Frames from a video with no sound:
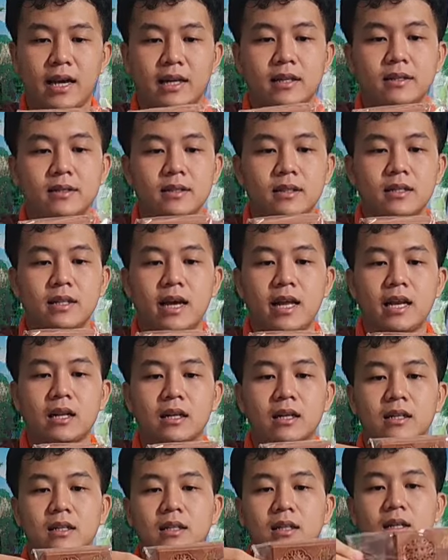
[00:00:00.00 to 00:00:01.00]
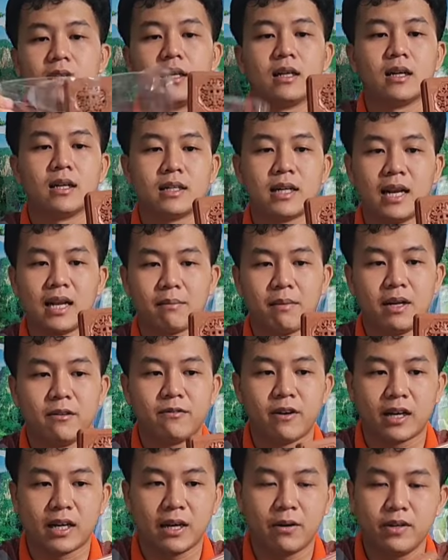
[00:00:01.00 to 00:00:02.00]
Đây là cái máy
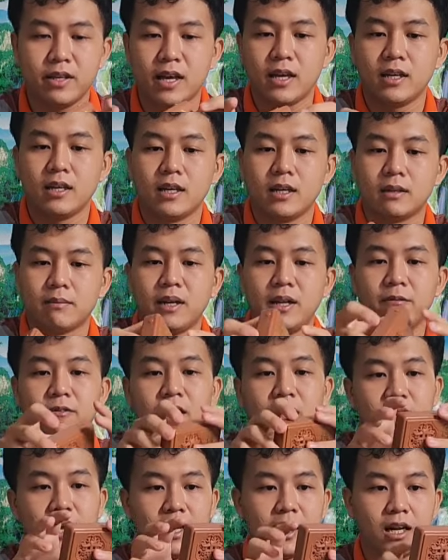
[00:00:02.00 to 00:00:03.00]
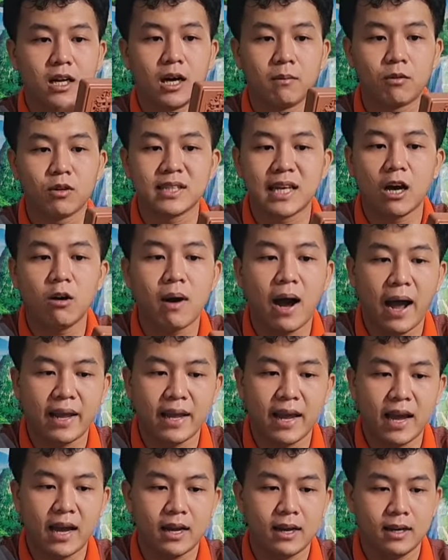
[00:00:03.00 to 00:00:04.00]
niệm Phật nha quý vị. Máy niệm Phật này là gồm có 6
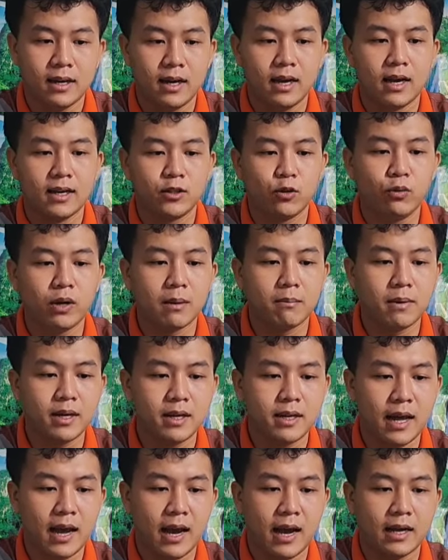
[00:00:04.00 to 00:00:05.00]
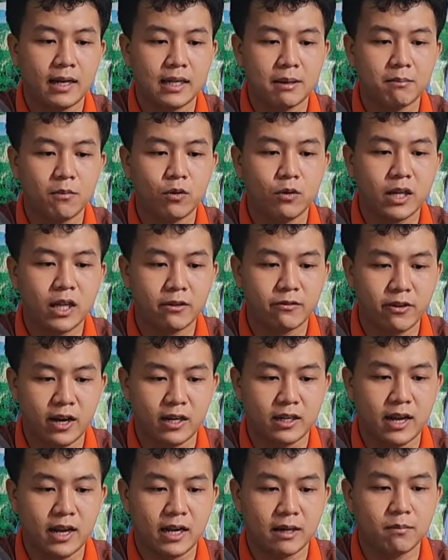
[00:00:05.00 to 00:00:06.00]
bài ha. Chú Đại Bi nè, Nam Mô Di Đà
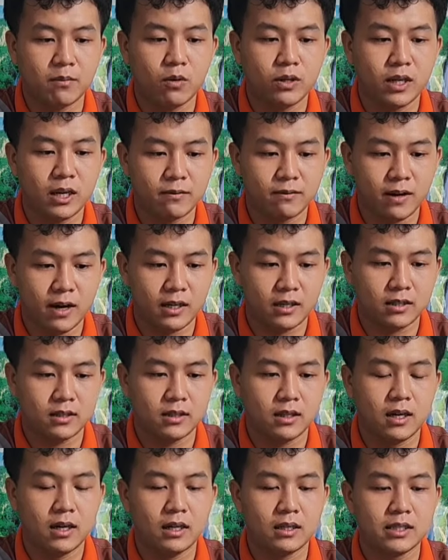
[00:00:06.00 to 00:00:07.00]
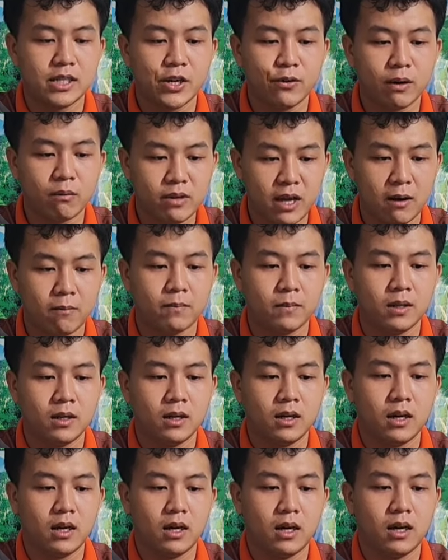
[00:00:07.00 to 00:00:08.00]
Phật nè, Nam Mô Di Đà Phật nhiều động dọc,
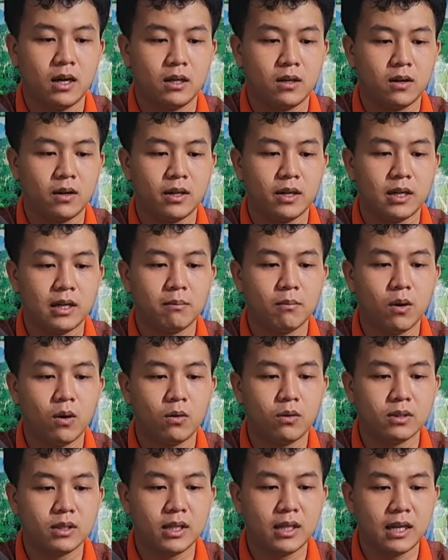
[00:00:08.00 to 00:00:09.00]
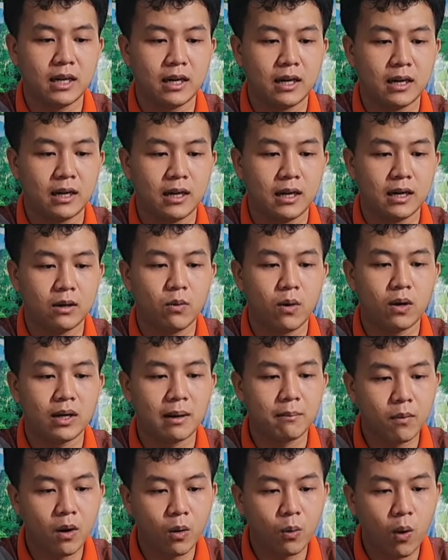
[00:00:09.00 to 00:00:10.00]
rồi Nam Mô Di Đà,
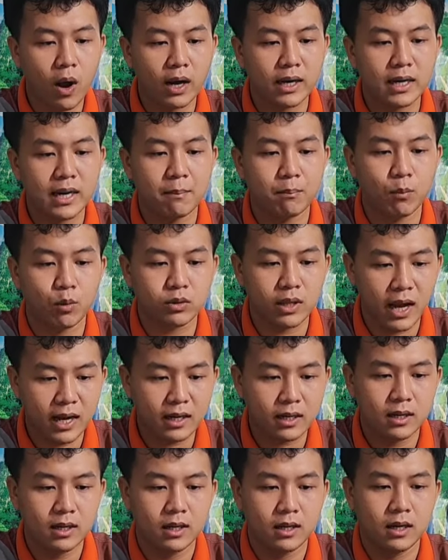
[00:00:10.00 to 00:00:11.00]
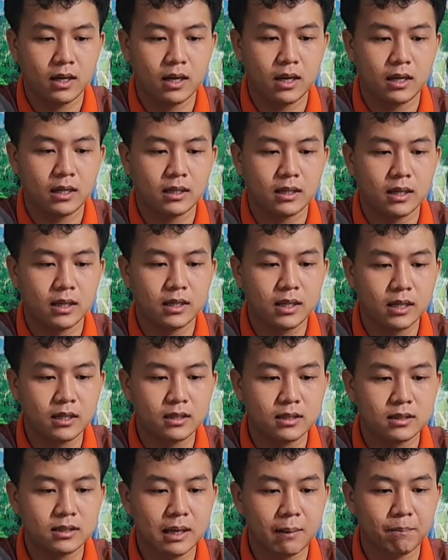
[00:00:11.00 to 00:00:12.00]
Nam Mô Quan Thế Âm Bồ Tát,
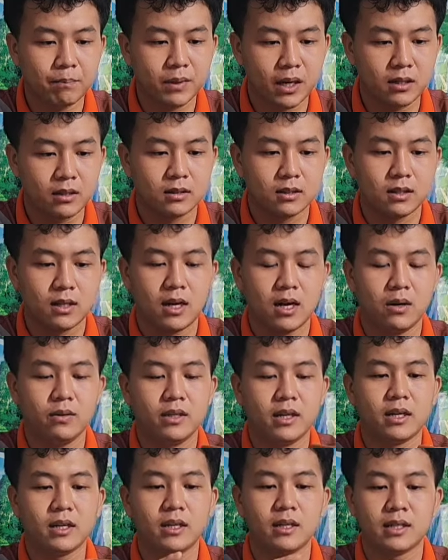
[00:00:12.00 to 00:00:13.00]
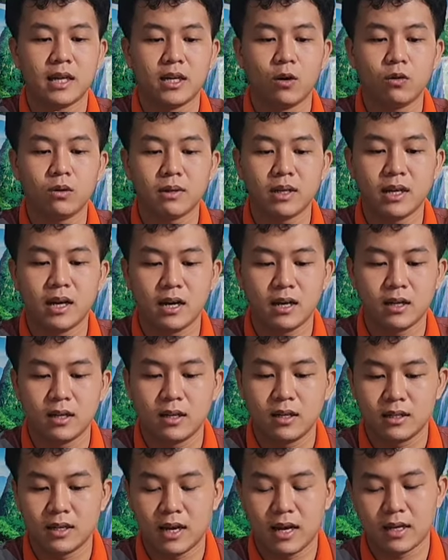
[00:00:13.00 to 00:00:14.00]
kinh Tâm Từ đó quý vị, đầy đủ trong đây ha.
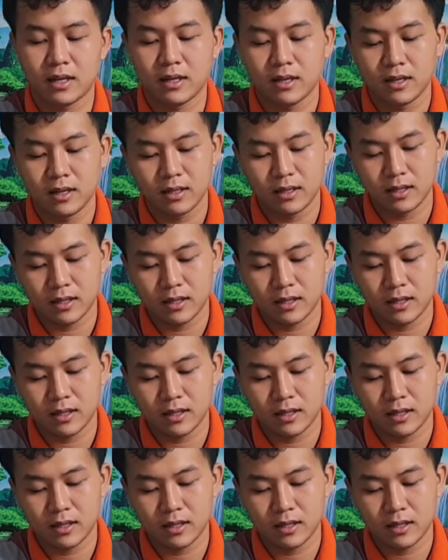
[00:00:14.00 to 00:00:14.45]
Đây.